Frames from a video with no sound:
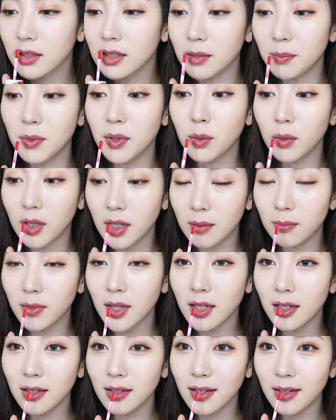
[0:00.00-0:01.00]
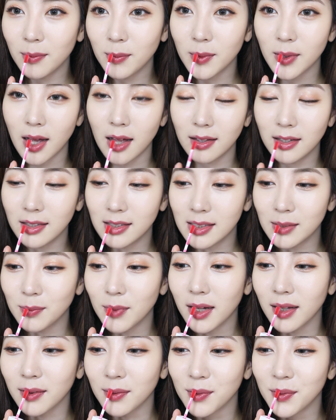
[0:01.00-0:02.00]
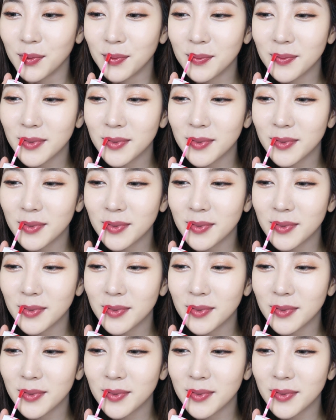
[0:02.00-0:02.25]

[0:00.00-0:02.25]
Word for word: 제가 비록 김태리님은 아니지만